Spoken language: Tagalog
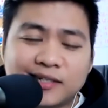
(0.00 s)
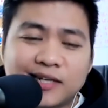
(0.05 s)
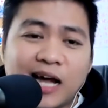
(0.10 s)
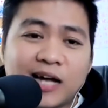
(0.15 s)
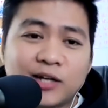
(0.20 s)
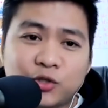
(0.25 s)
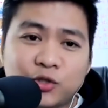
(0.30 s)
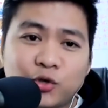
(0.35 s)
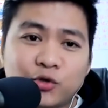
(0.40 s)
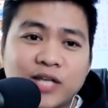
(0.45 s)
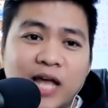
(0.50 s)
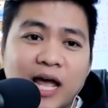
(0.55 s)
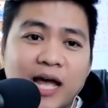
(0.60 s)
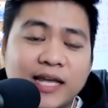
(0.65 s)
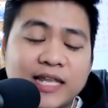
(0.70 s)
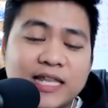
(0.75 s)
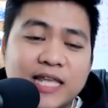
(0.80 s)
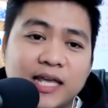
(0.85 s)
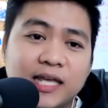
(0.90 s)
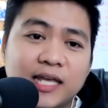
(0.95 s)
Kaktyong sa
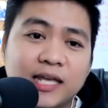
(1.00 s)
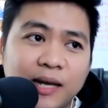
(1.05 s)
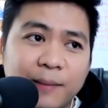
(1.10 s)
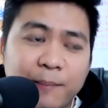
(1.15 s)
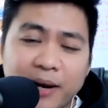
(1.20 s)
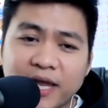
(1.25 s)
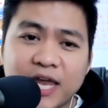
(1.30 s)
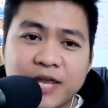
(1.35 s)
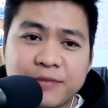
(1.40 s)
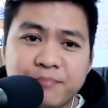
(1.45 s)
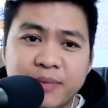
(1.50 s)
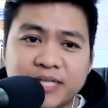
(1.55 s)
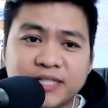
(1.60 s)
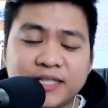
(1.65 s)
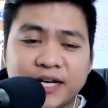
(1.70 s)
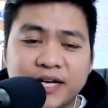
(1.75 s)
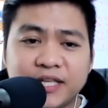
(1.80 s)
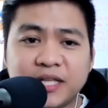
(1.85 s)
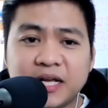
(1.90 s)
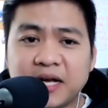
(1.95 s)
akin eh. mag invest
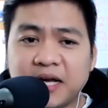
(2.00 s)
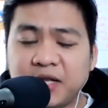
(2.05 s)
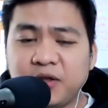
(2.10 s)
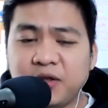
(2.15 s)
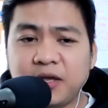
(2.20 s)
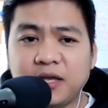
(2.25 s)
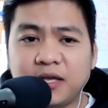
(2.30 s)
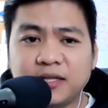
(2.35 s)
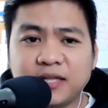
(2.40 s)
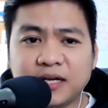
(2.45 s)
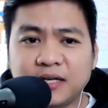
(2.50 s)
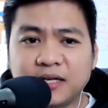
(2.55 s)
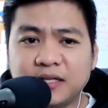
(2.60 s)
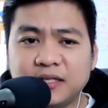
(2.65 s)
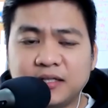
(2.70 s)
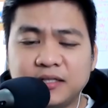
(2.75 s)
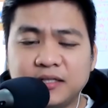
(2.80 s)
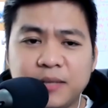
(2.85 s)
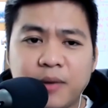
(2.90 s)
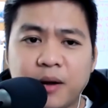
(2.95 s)
na rin ng ano eh, ng
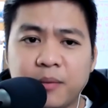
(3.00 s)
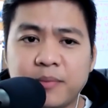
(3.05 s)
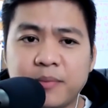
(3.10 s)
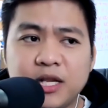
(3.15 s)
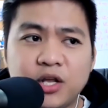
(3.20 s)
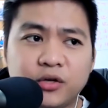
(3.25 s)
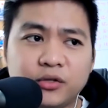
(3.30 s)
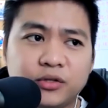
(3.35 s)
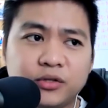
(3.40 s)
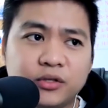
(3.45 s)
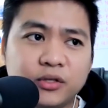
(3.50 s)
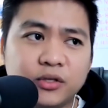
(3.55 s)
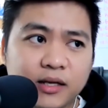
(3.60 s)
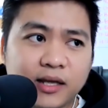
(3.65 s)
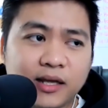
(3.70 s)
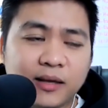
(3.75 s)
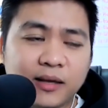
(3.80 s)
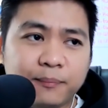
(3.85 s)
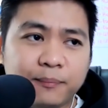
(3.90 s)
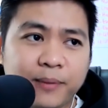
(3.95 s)
5 milyon.
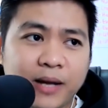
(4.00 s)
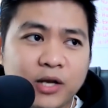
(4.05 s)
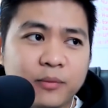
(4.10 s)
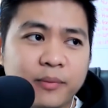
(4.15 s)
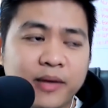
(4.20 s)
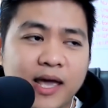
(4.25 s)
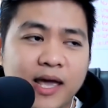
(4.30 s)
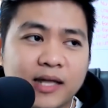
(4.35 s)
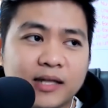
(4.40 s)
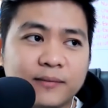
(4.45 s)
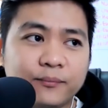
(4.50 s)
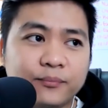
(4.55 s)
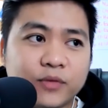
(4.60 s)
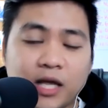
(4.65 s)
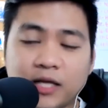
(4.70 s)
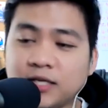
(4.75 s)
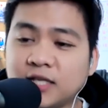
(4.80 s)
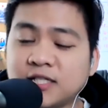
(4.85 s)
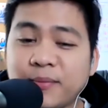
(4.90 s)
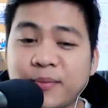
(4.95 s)
Eh, paano ba yan? Eh,
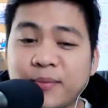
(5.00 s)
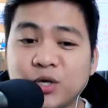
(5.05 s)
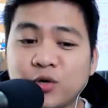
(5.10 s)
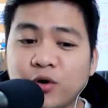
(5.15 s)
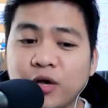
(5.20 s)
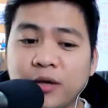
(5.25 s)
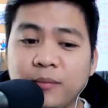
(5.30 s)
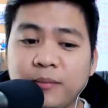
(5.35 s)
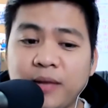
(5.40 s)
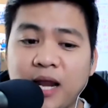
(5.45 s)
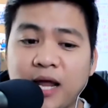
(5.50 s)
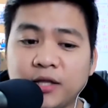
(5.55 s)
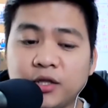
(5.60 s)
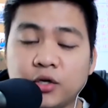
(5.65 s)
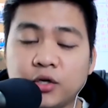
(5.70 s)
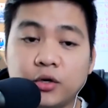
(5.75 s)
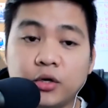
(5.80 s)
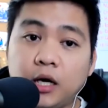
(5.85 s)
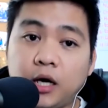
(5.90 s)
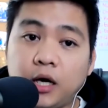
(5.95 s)
sasabihin ko kay
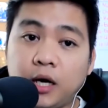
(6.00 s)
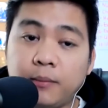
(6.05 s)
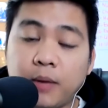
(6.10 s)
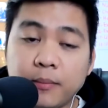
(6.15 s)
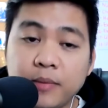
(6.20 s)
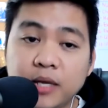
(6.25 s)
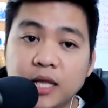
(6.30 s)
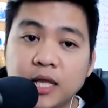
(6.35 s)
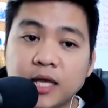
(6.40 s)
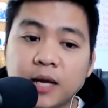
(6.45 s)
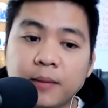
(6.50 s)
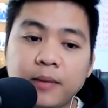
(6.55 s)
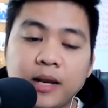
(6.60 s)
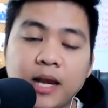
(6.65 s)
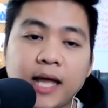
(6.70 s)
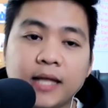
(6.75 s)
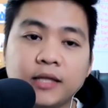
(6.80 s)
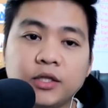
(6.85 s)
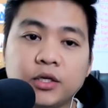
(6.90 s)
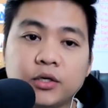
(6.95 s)
Melandro, uh, mamili ka
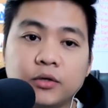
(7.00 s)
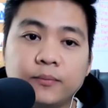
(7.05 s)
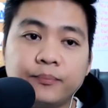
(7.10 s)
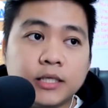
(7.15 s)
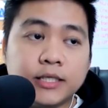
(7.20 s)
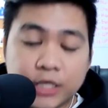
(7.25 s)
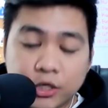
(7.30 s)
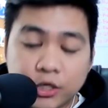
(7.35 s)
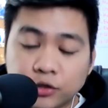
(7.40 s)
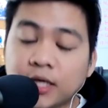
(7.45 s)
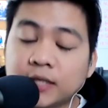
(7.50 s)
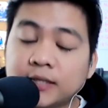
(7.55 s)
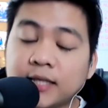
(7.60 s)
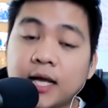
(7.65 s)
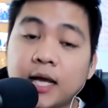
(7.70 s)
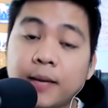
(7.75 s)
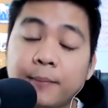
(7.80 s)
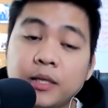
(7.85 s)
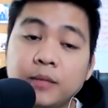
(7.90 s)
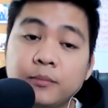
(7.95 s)
Melandro. Sino
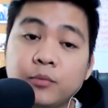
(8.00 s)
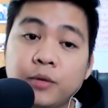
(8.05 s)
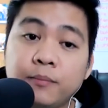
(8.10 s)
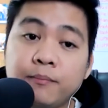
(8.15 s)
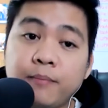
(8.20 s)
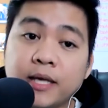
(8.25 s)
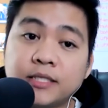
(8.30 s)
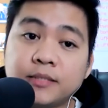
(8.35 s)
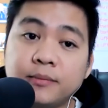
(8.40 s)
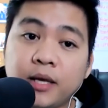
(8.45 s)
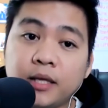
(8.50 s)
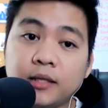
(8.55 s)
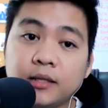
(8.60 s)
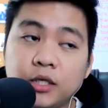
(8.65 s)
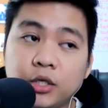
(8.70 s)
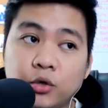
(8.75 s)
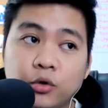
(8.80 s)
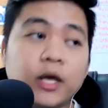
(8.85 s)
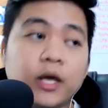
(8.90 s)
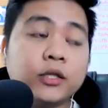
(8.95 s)
tatanggapin mo investment?
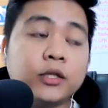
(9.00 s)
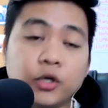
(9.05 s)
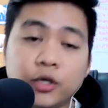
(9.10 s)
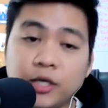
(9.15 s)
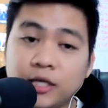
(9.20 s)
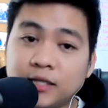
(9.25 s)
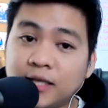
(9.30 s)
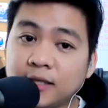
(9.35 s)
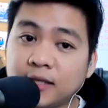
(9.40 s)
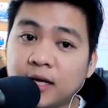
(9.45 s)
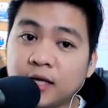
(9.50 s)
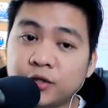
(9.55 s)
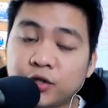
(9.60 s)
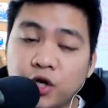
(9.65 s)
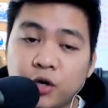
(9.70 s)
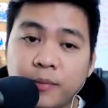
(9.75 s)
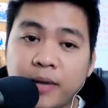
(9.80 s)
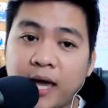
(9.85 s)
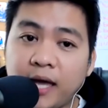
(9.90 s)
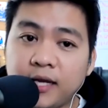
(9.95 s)
Yung kay Tony Tan
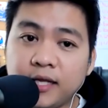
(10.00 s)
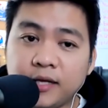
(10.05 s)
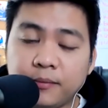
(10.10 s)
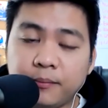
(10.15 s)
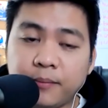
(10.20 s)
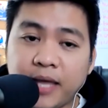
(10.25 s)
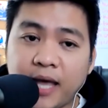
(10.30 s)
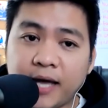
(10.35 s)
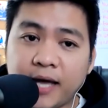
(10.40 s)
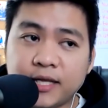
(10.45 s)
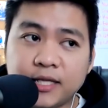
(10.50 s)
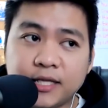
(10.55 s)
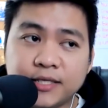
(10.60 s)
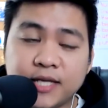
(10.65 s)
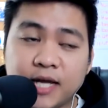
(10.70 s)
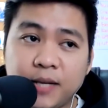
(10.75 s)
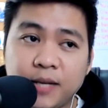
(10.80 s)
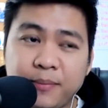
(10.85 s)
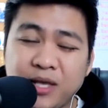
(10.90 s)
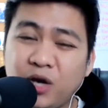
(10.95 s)
may, ali, may ari ng
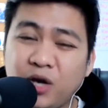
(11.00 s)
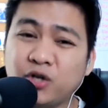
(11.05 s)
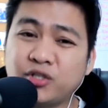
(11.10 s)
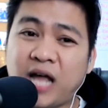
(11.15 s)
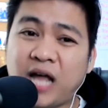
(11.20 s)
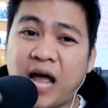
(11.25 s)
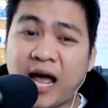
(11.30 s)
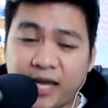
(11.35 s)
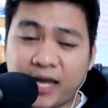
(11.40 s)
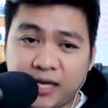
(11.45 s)
Jollibee o sa